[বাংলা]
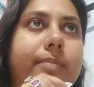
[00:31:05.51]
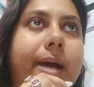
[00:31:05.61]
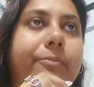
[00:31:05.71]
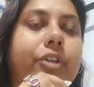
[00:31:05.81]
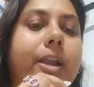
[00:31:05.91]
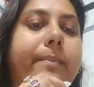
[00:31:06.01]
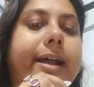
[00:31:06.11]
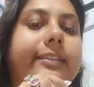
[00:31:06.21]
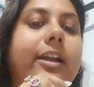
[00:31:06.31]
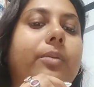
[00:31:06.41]
বামনের
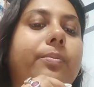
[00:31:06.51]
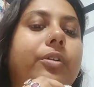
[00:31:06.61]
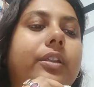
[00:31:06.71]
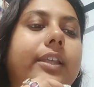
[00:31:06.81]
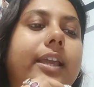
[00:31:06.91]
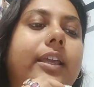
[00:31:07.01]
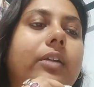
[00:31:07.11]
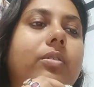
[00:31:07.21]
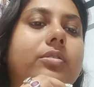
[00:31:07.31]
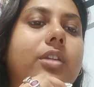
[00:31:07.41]
মাথার ওপর দিয়ে কি
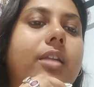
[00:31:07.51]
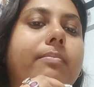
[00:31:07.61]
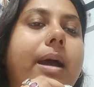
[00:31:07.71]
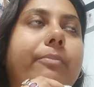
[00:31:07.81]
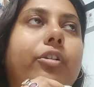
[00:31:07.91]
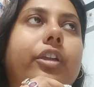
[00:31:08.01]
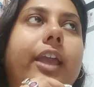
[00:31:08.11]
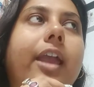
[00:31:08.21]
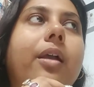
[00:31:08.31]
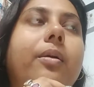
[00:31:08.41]
করেছিলেন
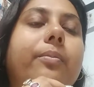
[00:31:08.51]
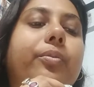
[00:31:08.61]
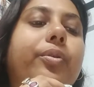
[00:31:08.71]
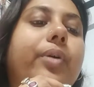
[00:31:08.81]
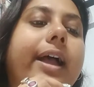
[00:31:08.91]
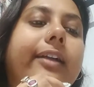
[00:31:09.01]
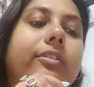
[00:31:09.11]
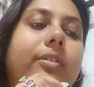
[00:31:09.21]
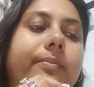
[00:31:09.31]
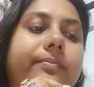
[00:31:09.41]
বামনকে পুরো
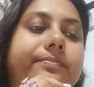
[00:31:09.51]
একদম